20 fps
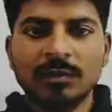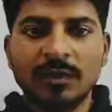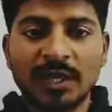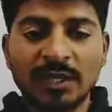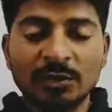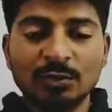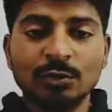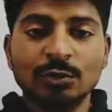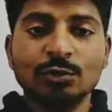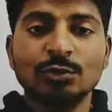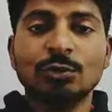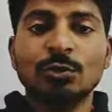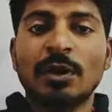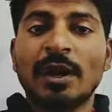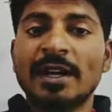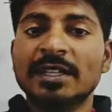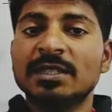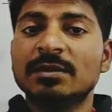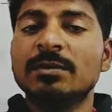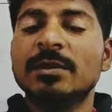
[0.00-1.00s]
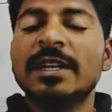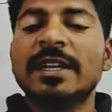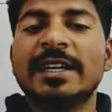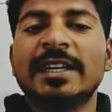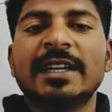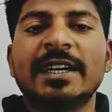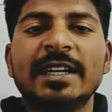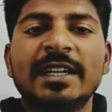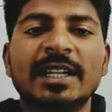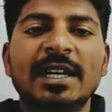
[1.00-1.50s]
हेलो दोस्तों आज हम
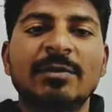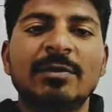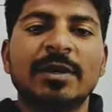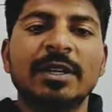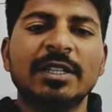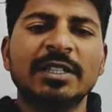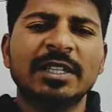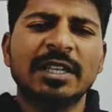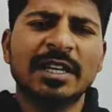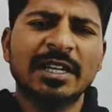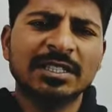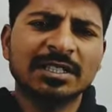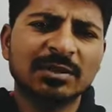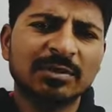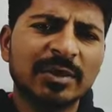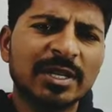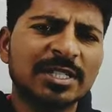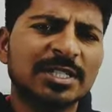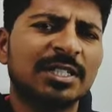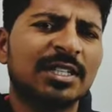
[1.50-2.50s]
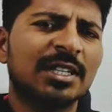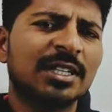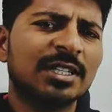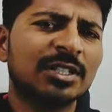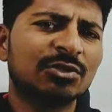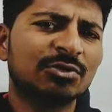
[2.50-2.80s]
लेके आए हैं आपके लिए ऐसी बेस्ट ट्रिक